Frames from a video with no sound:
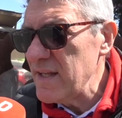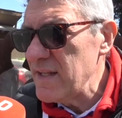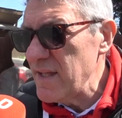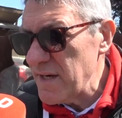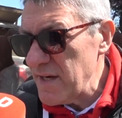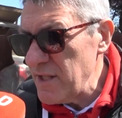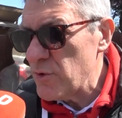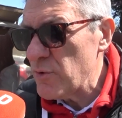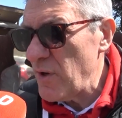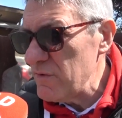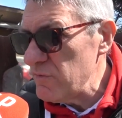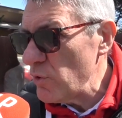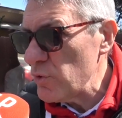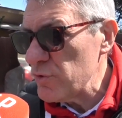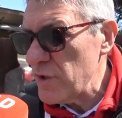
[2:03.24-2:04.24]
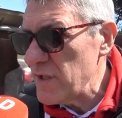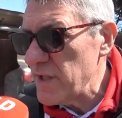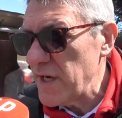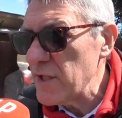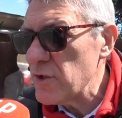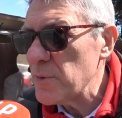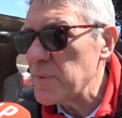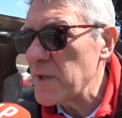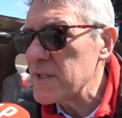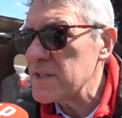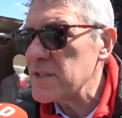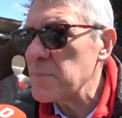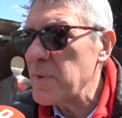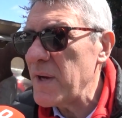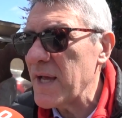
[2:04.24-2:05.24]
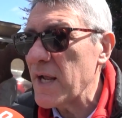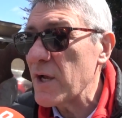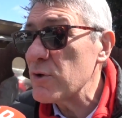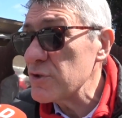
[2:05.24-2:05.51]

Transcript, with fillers: il diritto al voto e il diritto a partecipare,